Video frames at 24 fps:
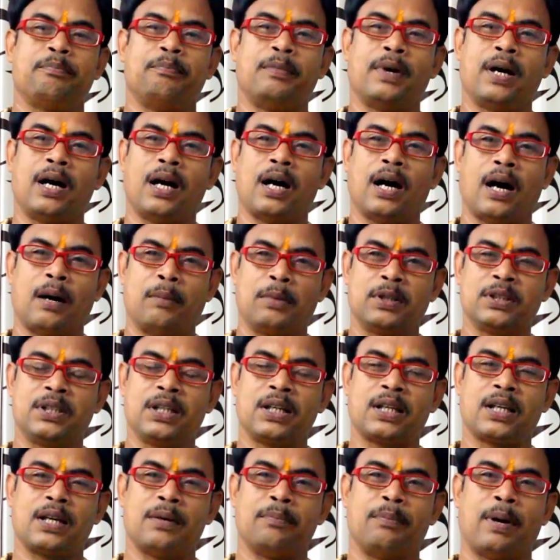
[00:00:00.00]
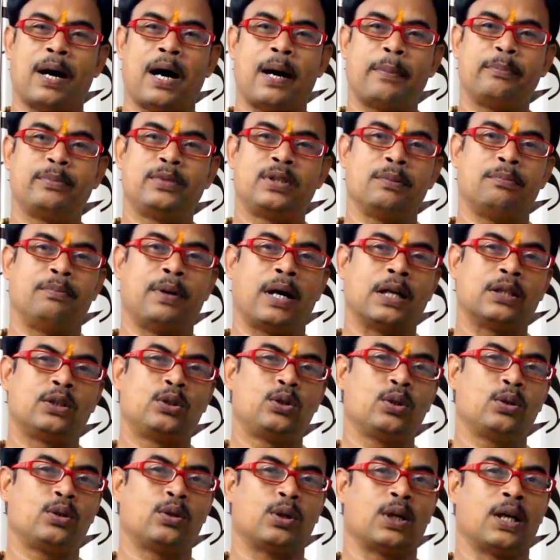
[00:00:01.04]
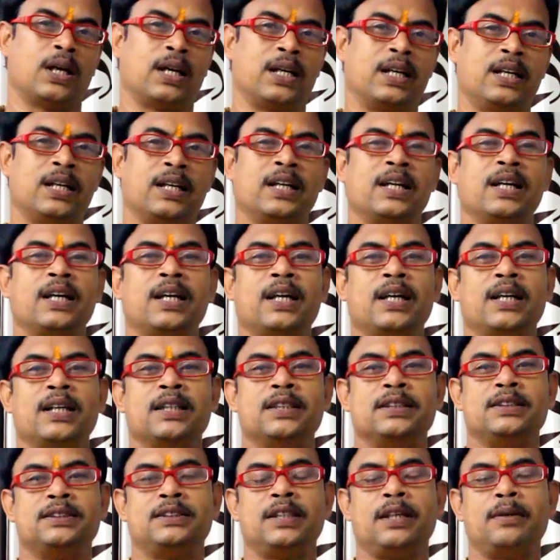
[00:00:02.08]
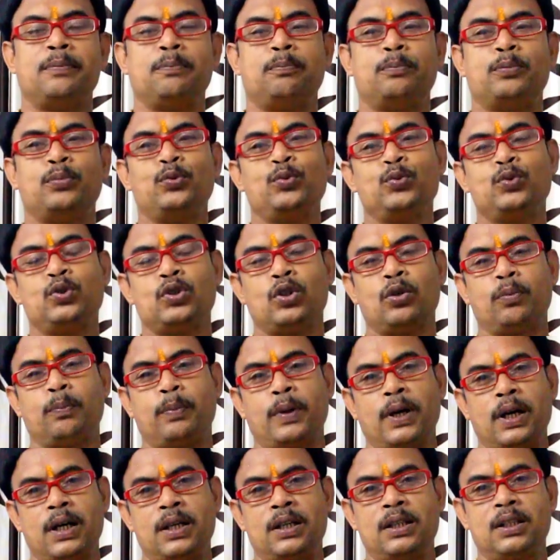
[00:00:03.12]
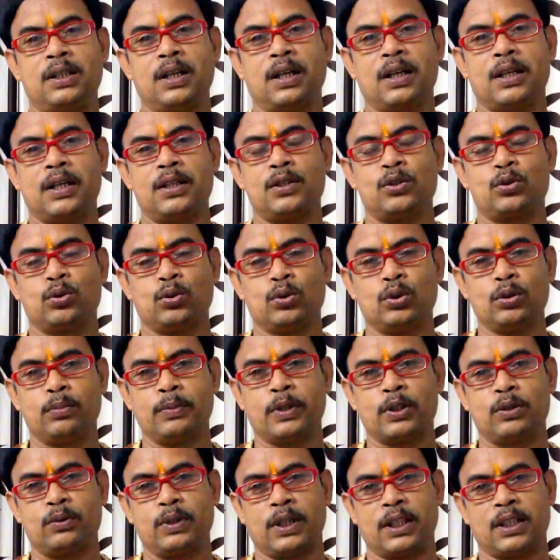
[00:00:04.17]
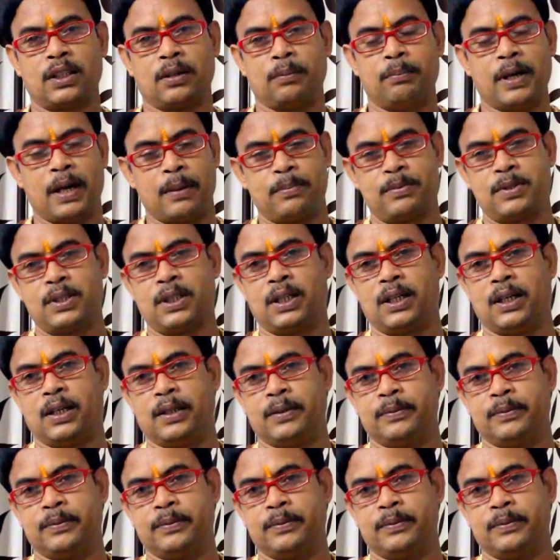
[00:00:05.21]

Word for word: মা আমাদেরকে ভাবতে বাধ্য করায় যে পুজো পাঠটা কি শুধুমাত্র একটা ব্যবসা